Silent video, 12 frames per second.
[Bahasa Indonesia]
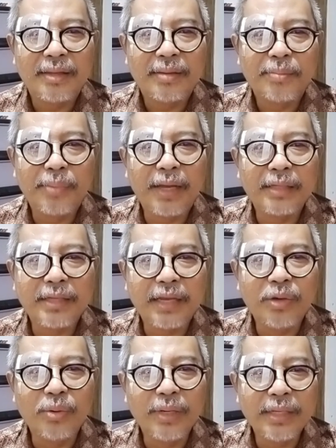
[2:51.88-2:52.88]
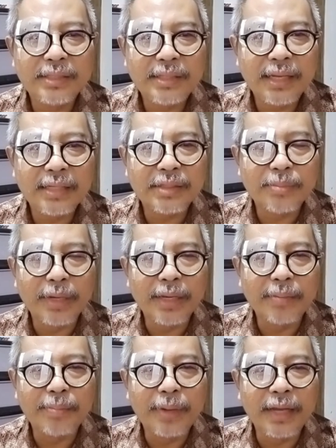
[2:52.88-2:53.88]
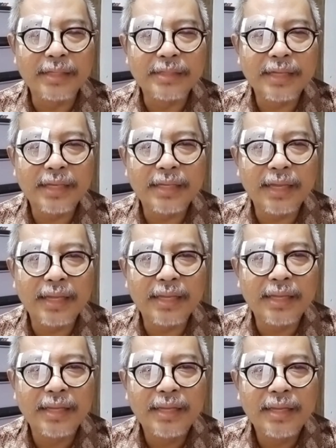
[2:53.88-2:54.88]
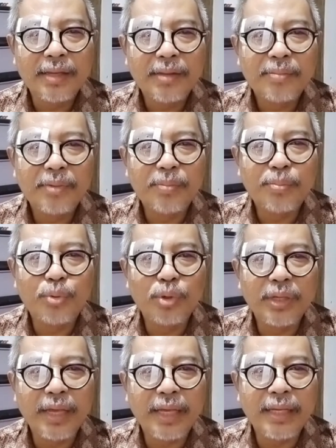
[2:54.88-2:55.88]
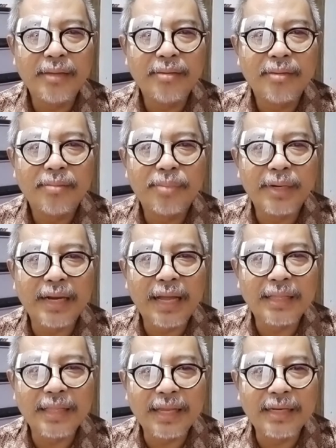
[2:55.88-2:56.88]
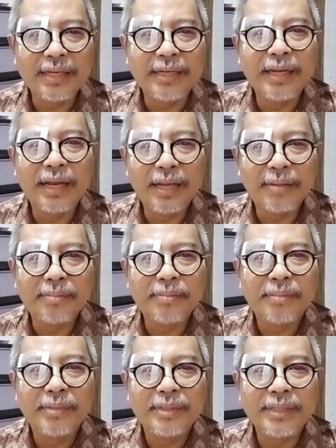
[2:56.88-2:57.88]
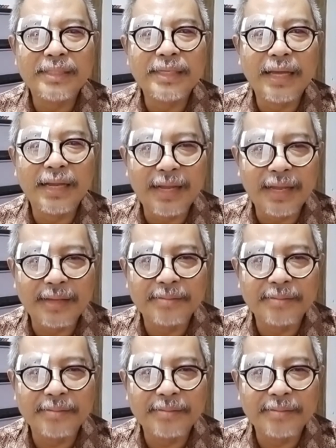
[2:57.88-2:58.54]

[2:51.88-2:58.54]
bangsa Indonesia sebagai bangsa yang mempunyai peranan di dalam sejarah.